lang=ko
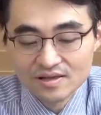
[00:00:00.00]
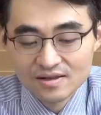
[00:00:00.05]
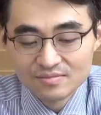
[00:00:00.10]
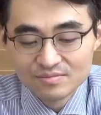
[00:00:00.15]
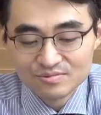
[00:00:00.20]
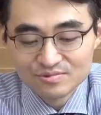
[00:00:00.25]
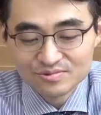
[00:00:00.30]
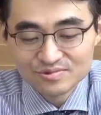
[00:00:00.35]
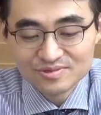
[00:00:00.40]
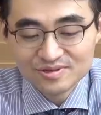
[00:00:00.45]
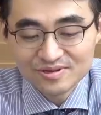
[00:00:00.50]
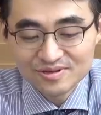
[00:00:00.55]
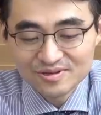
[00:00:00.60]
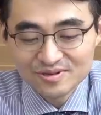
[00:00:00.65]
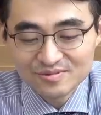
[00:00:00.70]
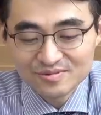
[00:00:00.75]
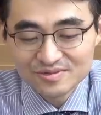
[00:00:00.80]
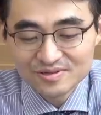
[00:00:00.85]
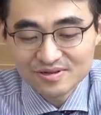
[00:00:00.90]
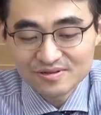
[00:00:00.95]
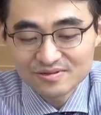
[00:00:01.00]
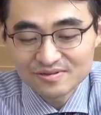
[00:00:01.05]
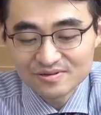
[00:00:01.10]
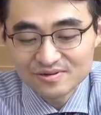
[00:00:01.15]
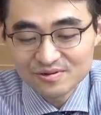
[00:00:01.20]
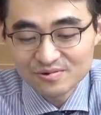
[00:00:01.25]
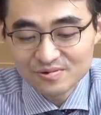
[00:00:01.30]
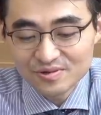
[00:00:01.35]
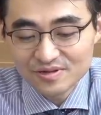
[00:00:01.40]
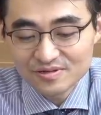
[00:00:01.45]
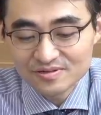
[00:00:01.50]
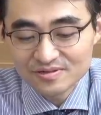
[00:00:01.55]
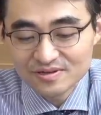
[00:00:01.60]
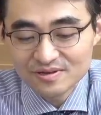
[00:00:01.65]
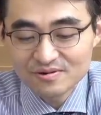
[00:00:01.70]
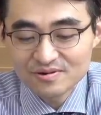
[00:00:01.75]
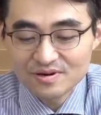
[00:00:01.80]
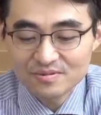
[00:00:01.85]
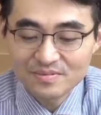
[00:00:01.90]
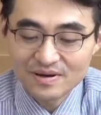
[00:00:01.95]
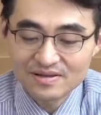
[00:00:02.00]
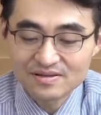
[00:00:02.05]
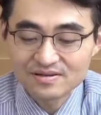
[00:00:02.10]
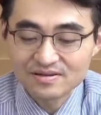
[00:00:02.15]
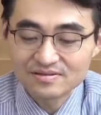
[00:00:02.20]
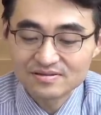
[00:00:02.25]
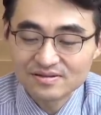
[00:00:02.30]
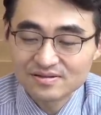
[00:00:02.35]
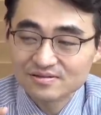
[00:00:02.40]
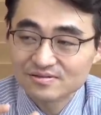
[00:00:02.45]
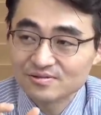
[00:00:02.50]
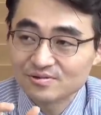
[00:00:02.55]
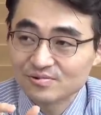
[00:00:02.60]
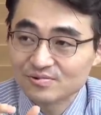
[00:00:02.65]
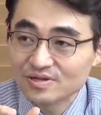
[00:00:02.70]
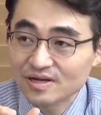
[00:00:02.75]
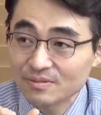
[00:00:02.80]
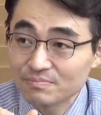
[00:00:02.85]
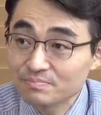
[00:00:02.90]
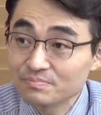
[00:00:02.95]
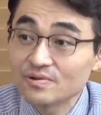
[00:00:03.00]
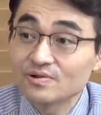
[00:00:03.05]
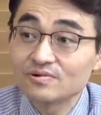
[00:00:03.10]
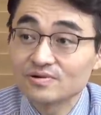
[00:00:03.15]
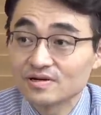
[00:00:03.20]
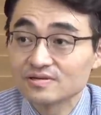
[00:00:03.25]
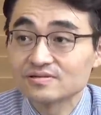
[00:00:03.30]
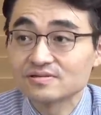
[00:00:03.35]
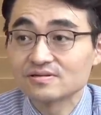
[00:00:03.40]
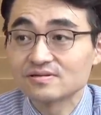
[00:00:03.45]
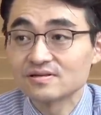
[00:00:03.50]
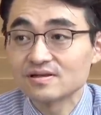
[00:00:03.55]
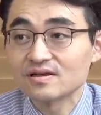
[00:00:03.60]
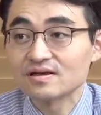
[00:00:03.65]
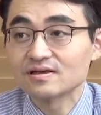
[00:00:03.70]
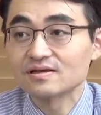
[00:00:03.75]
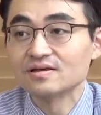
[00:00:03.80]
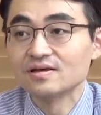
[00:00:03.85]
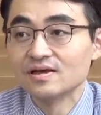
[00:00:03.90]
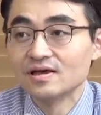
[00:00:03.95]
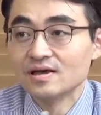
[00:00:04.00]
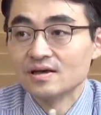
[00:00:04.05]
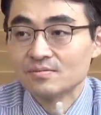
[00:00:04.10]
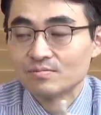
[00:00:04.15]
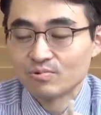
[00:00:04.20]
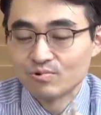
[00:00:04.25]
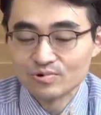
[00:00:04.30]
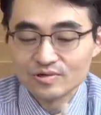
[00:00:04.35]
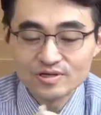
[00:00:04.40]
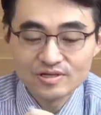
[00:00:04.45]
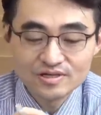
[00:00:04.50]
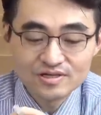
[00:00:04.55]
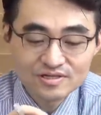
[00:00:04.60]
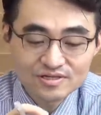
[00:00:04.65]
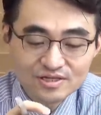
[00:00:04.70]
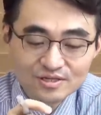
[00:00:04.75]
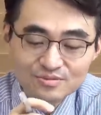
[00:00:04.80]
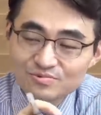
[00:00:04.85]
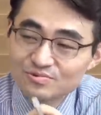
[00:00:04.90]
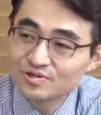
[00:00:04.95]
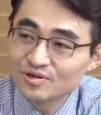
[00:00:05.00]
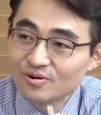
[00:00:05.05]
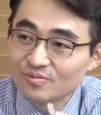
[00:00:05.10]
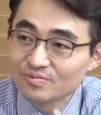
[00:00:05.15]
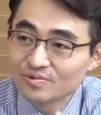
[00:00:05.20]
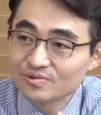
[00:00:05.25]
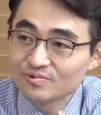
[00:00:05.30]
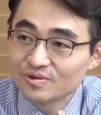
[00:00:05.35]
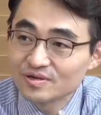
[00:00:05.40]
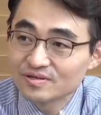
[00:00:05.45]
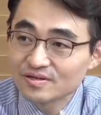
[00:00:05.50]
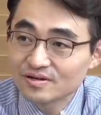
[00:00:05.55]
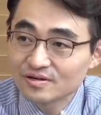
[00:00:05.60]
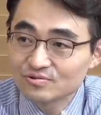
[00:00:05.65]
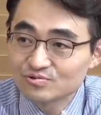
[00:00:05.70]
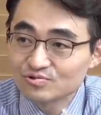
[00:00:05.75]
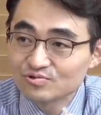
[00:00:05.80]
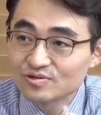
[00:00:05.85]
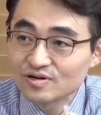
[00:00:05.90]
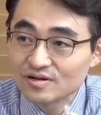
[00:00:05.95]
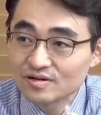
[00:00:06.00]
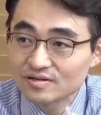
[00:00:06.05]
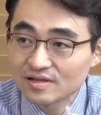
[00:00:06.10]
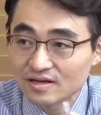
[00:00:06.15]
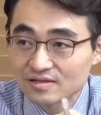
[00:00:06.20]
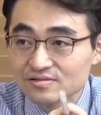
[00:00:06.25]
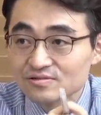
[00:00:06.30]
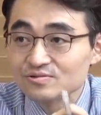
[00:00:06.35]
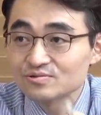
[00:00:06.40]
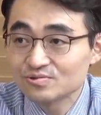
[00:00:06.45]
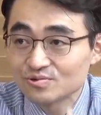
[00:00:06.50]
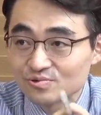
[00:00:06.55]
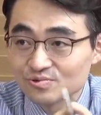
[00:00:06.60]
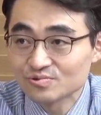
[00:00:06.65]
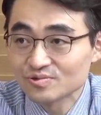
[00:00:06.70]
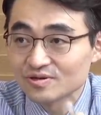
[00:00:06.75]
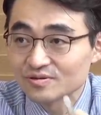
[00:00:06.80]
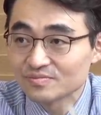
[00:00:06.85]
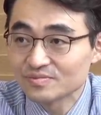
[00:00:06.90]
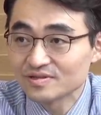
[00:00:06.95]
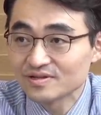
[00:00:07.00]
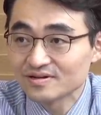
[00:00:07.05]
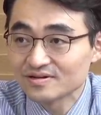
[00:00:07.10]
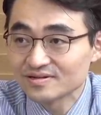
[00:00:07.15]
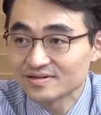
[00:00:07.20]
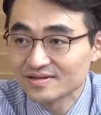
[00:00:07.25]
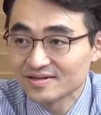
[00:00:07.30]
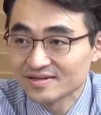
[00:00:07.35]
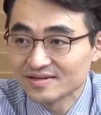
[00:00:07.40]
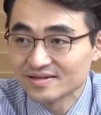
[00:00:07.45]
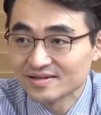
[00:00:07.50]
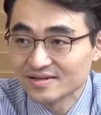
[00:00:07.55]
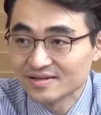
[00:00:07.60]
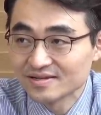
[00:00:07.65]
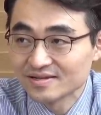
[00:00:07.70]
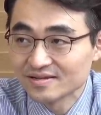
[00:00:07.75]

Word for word: 무슨 얘기냐면 셀트리온 헬스케어랑 만약에 셀트리온이 합병을 했을 때 예. 본인이 지분이 없는 회사가 주가가 낮을수록 유리합니다. 네.